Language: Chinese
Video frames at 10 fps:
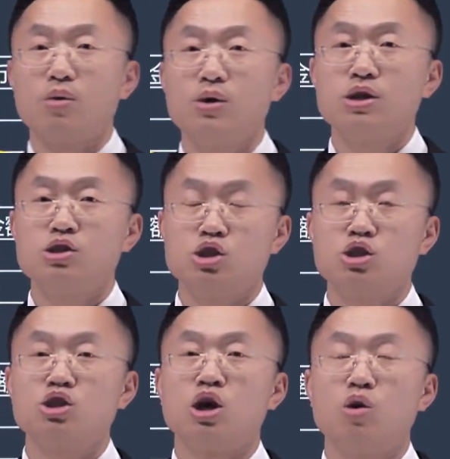会
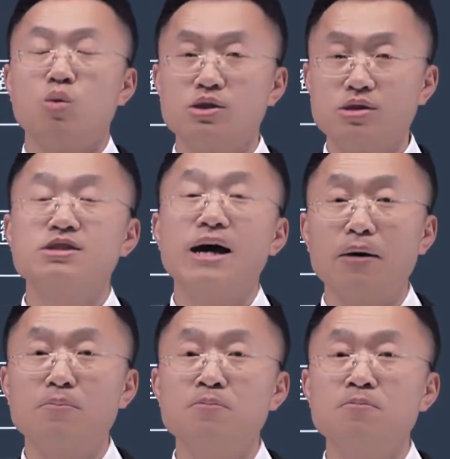形成、会增
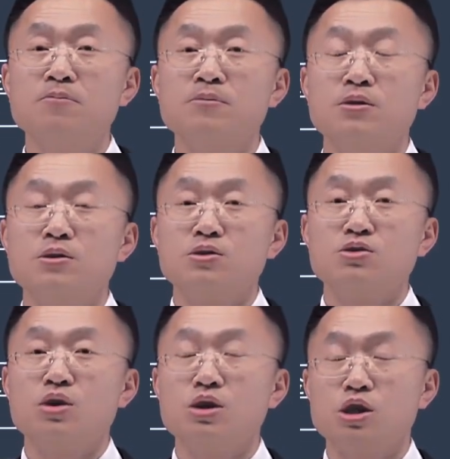加
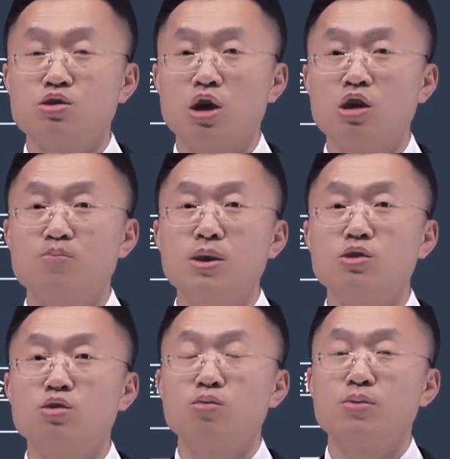所有者权益
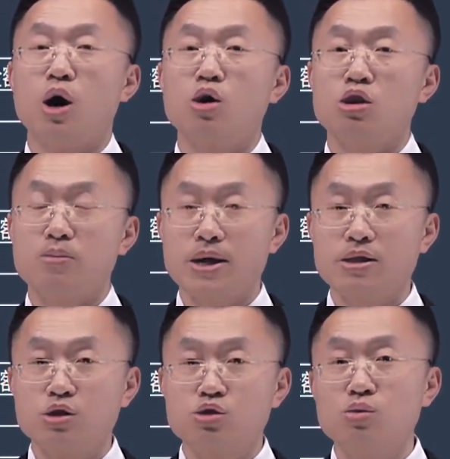变动表里边
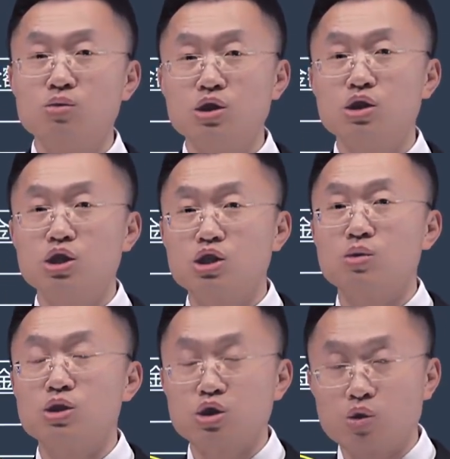的综合
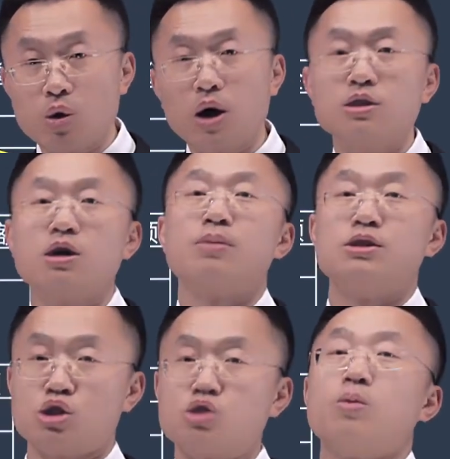收益总额的
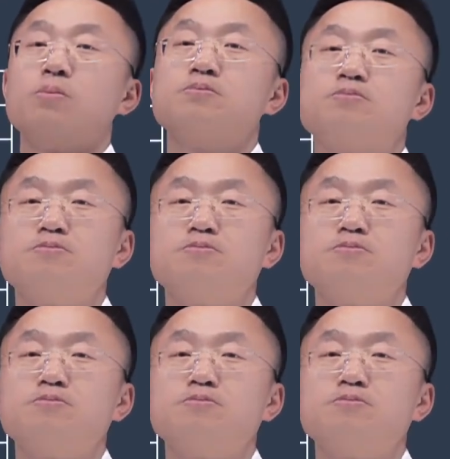本期数。